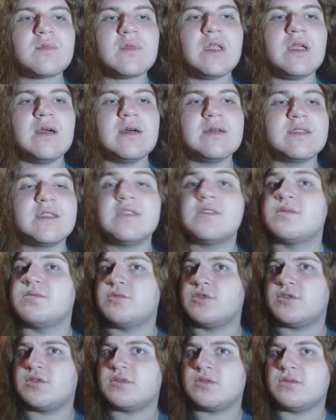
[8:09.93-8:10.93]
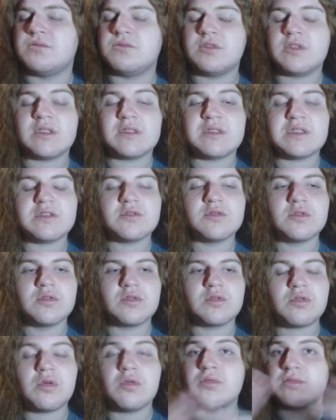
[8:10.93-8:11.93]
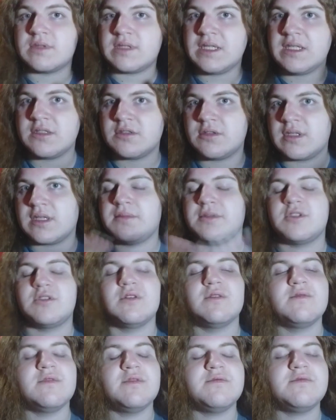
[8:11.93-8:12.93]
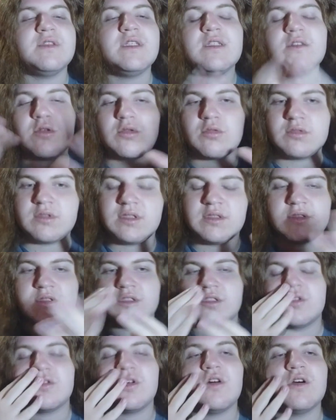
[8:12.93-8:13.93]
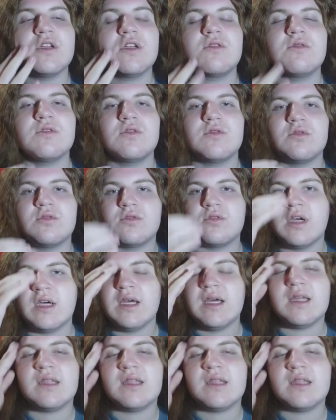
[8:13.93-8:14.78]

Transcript: às vezes muito, muitas vezes do contexto em que a pessoa vivia, o contexto histórico e tudo.